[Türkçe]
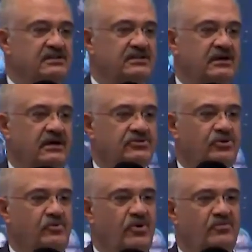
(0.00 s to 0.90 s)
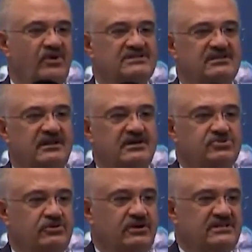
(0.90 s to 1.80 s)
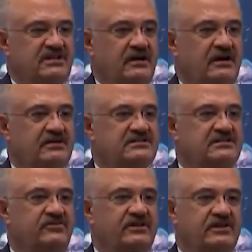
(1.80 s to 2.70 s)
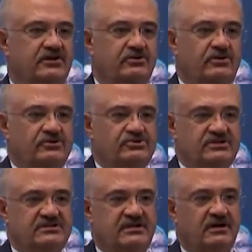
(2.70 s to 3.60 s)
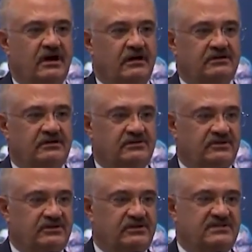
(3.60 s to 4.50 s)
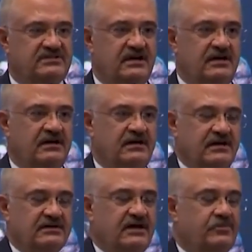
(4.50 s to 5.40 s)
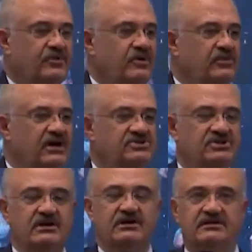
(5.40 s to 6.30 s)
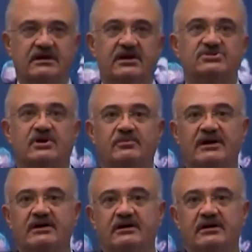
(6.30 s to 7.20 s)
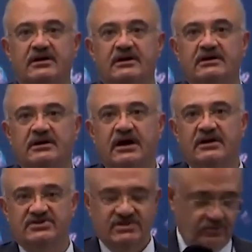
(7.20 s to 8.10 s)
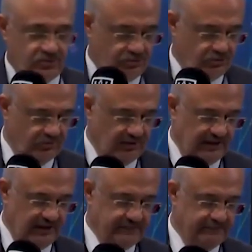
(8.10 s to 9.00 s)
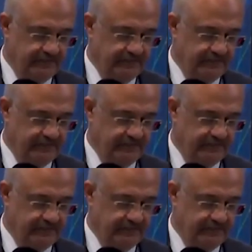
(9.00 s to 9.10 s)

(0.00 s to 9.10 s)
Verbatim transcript: ki atom bombasından sonra sanayisini ve teknolojisini kaldırdıysa deprem gerçeğiyle de yaşamayı kanıksamış durumdalar.